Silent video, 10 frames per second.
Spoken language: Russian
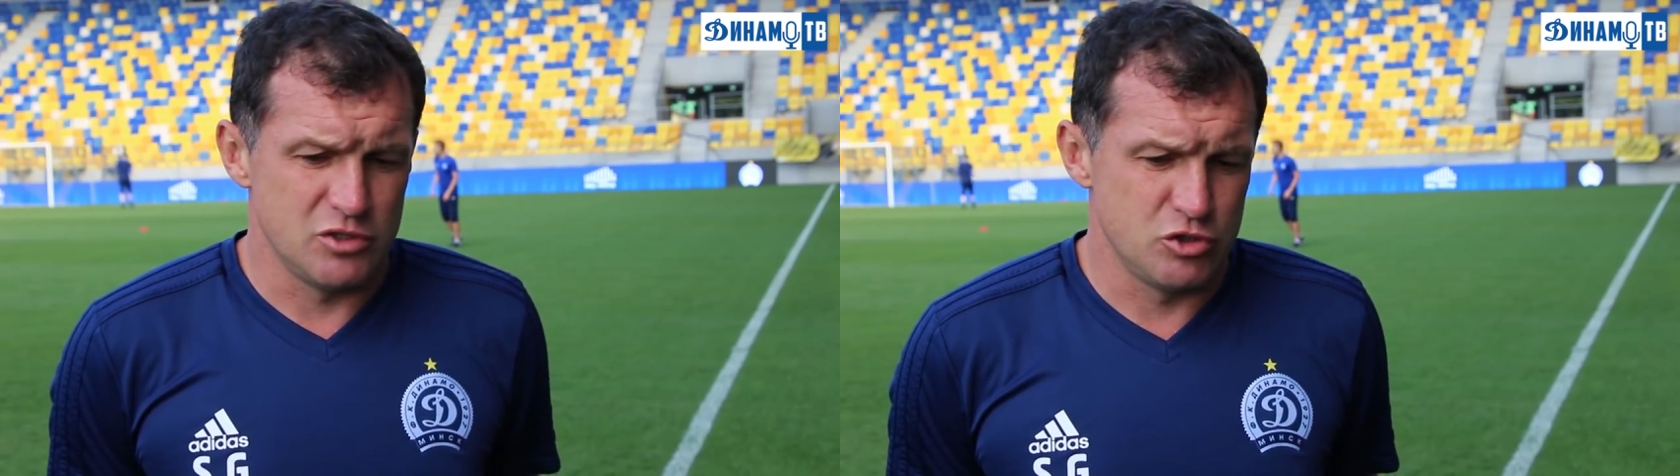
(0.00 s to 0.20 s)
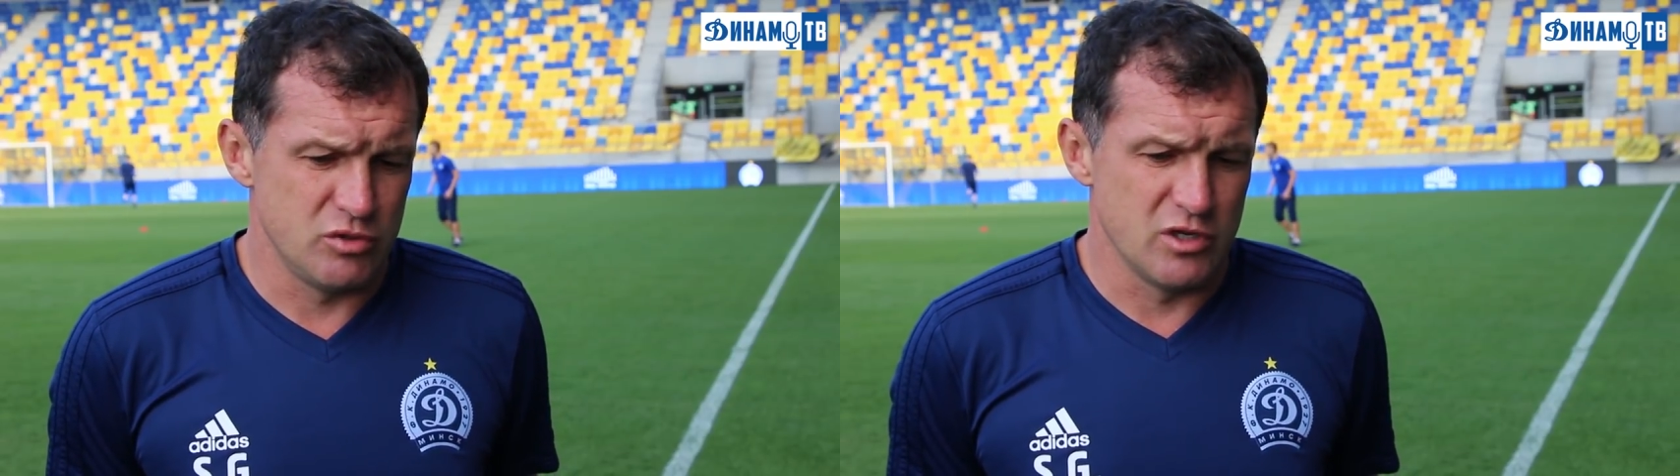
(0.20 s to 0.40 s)

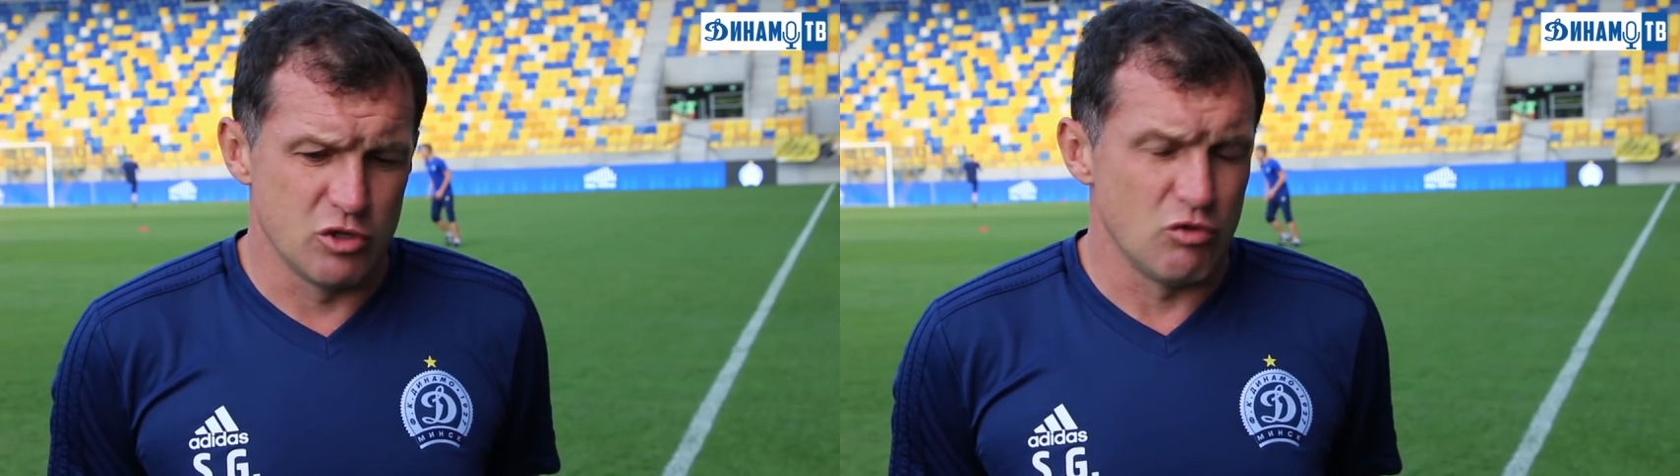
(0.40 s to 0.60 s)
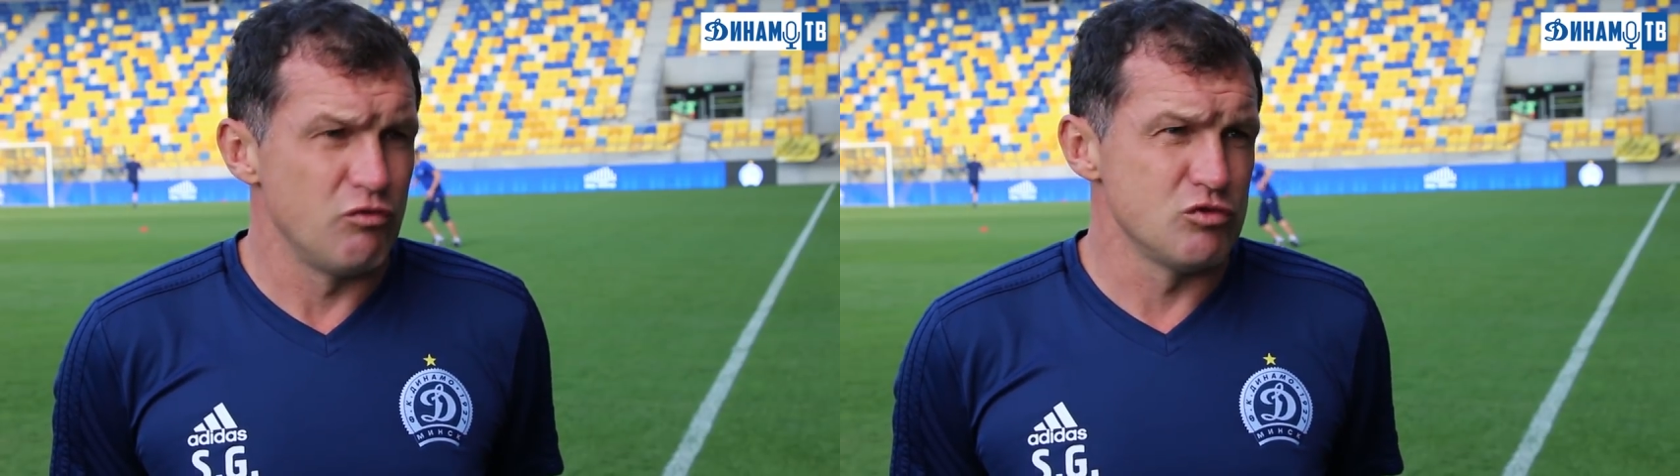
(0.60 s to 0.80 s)
еще не
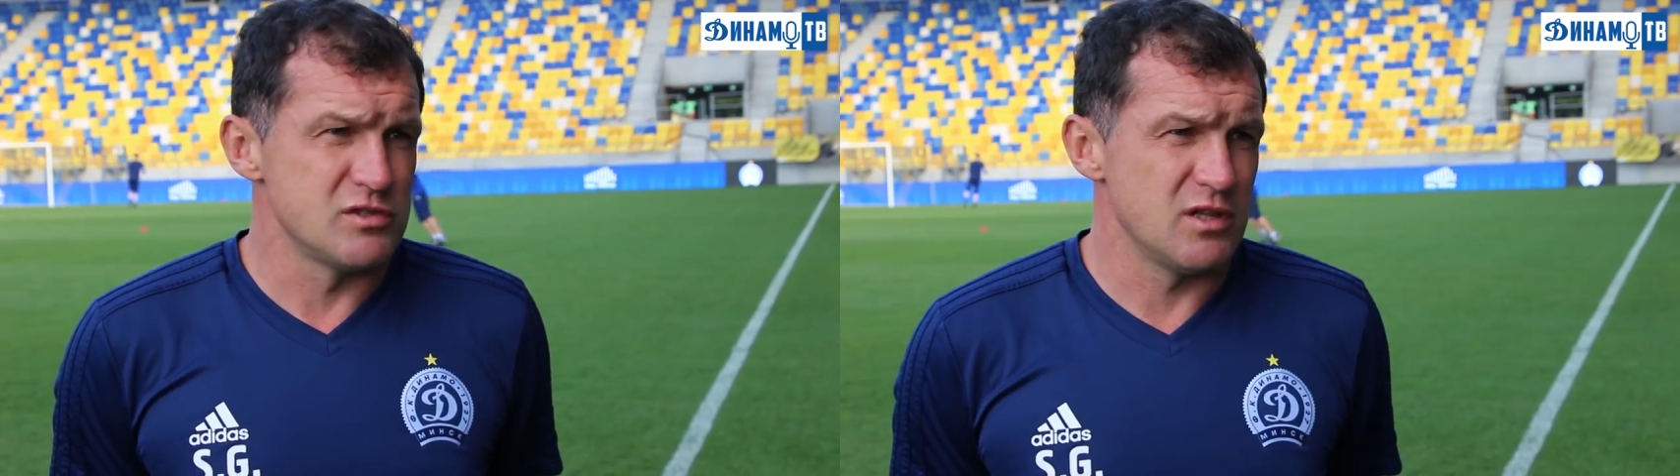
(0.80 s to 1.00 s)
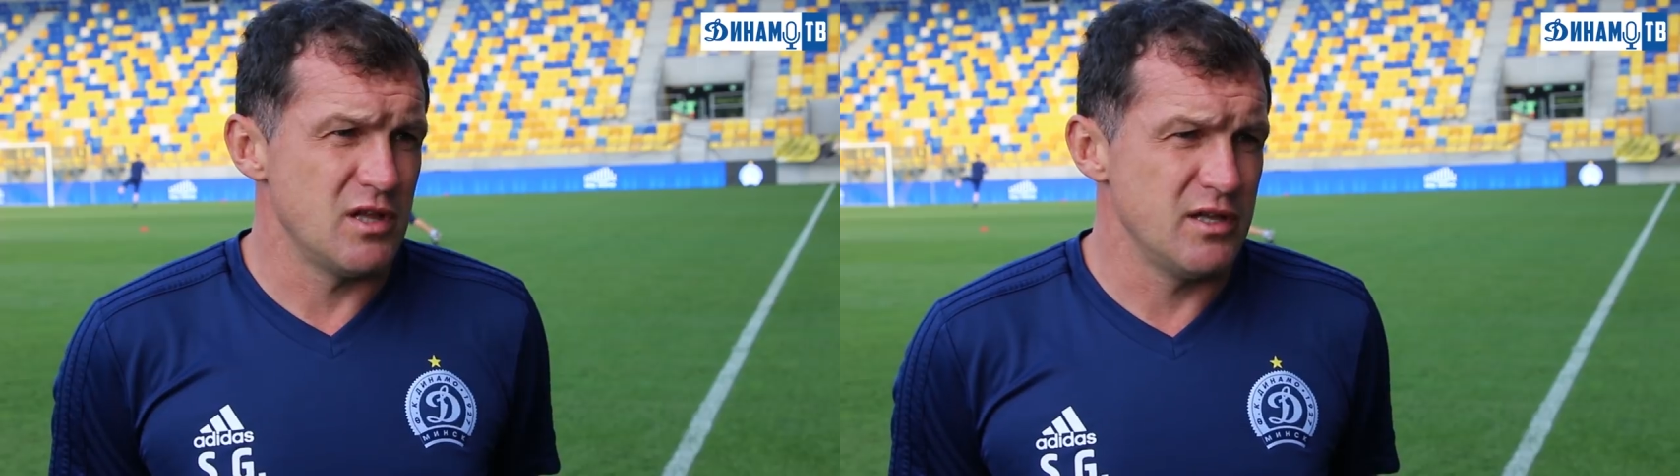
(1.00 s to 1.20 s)
готов
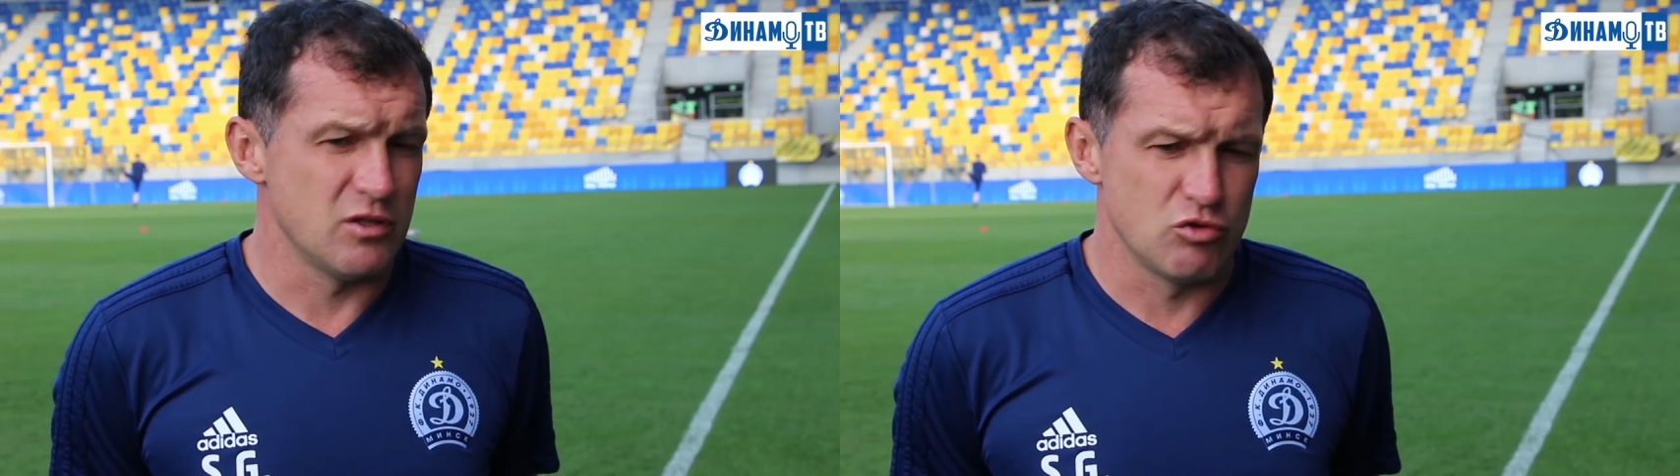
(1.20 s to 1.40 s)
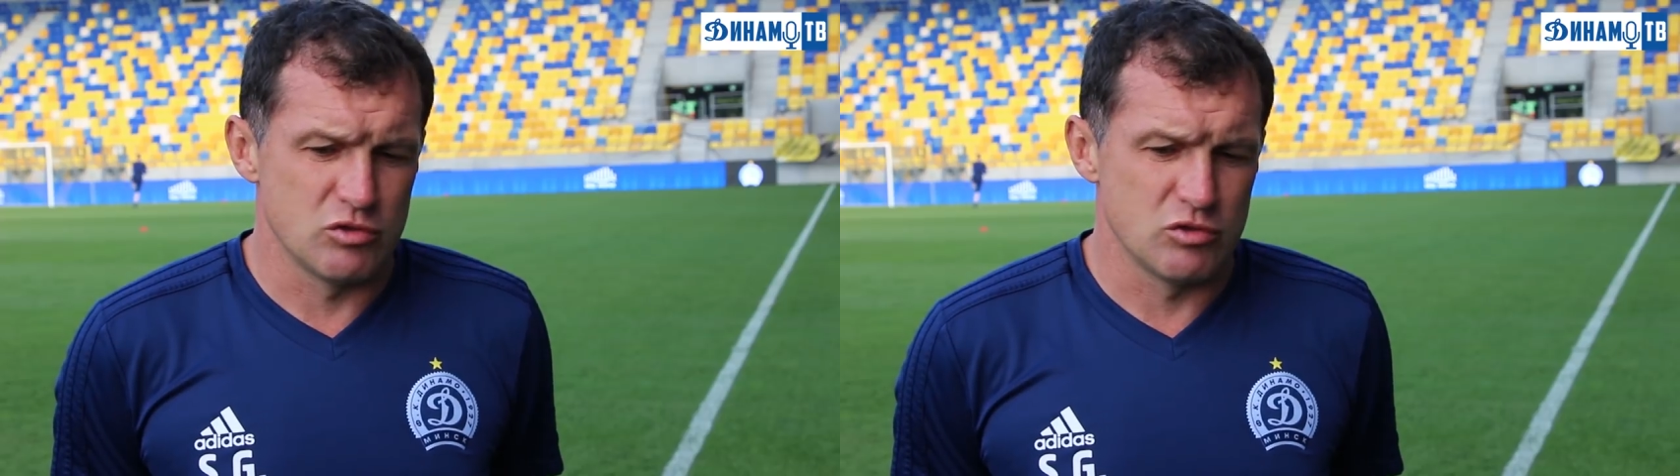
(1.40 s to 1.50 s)
функционально.